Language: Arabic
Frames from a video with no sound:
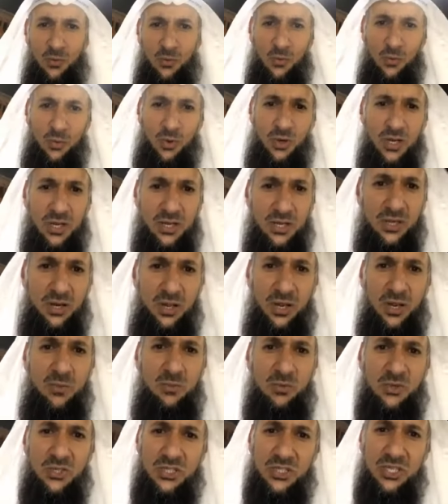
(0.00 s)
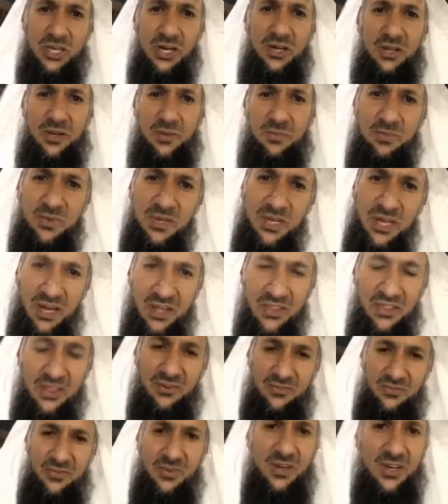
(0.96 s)
والكل مستغرب من هذا
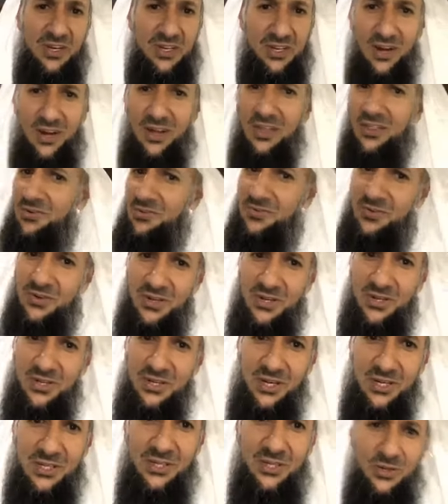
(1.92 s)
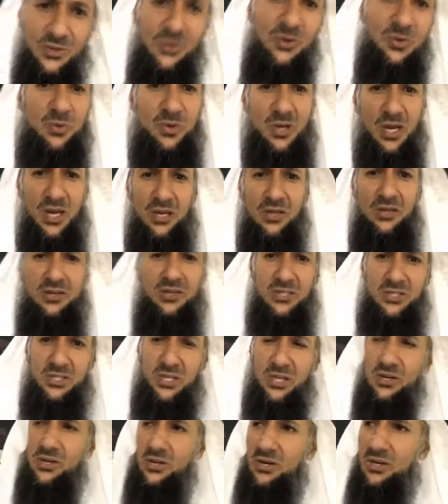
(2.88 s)
الفعل هذا فعل يعني اليوم كأنه
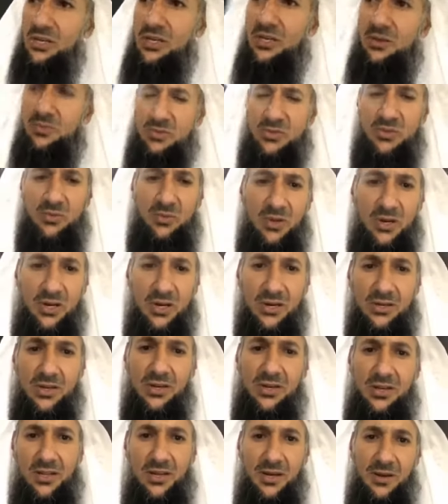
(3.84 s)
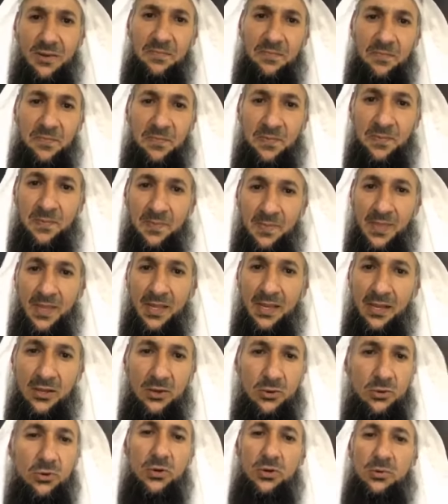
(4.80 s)
شيء غريب سبحان الله
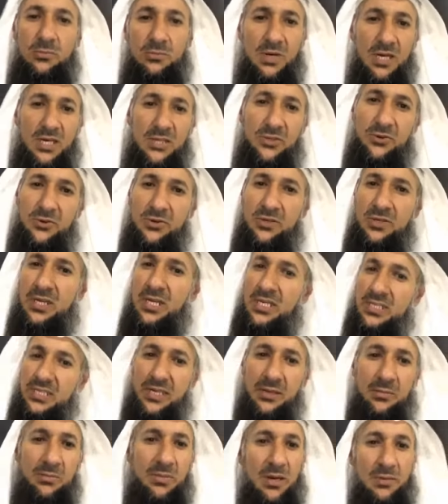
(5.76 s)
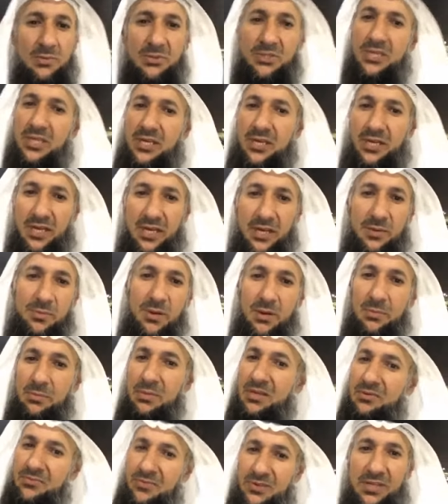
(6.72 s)
يقول هم ما يدرون ان اصلا باب السياره خربان
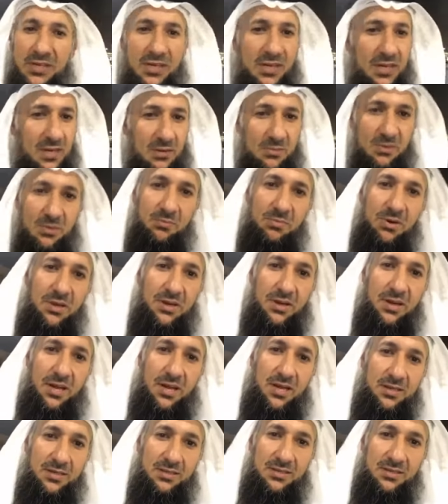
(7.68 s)
ما ينفتح الا من برا